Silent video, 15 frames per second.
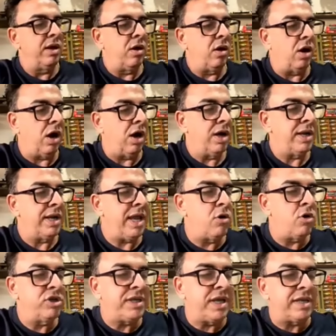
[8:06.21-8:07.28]
Ó,
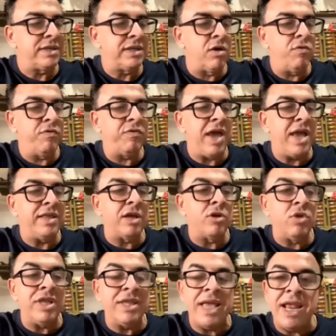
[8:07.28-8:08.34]
negociação feita
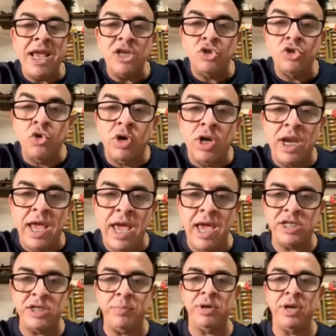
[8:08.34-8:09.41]
no endereço do cliente,